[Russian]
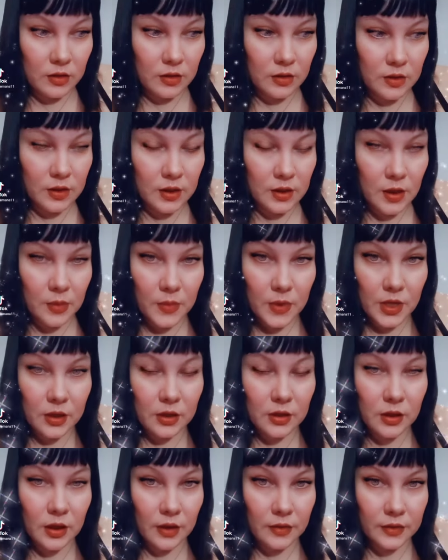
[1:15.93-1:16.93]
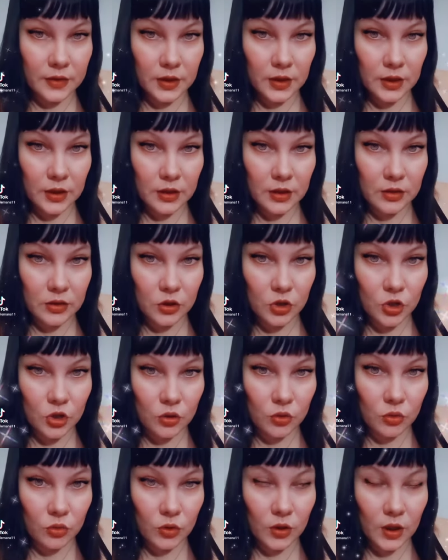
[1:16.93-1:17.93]
Самое главное,
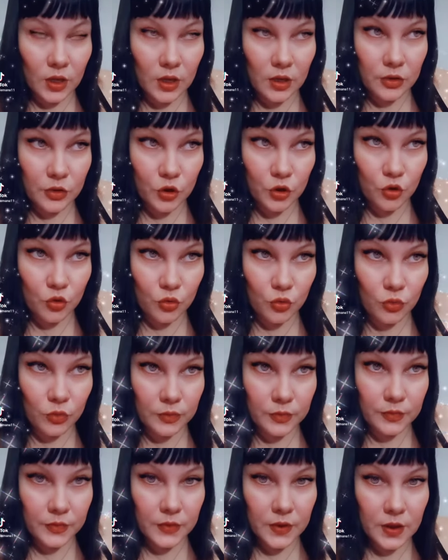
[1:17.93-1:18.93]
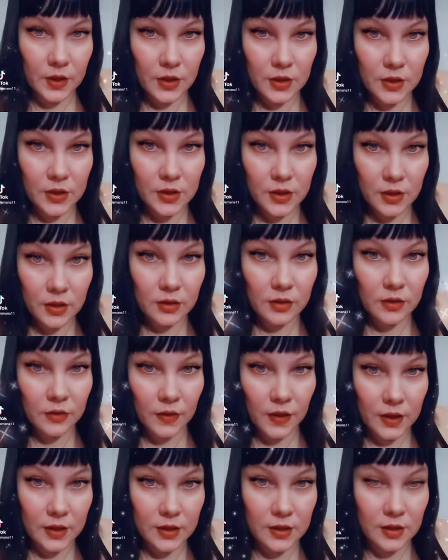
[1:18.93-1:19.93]
что я хочу донести до
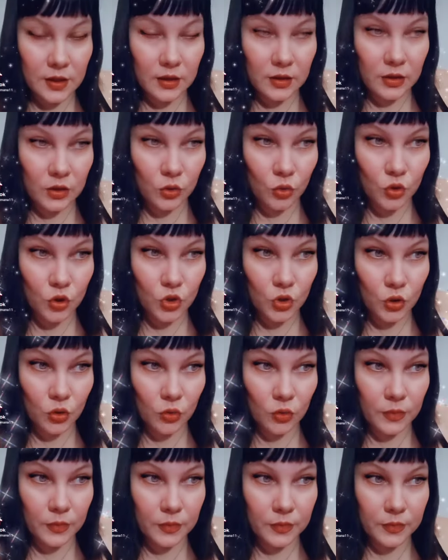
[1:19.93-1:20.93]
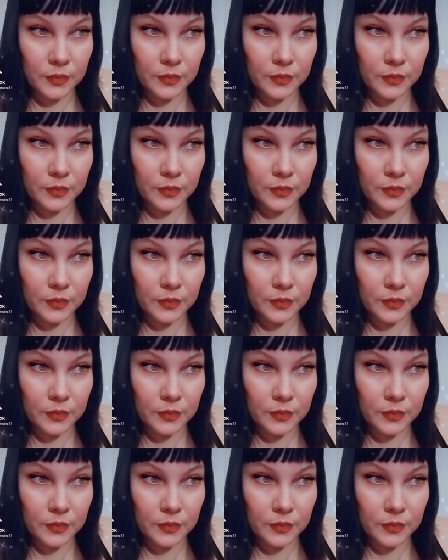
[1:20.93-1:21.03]
вас, это то, что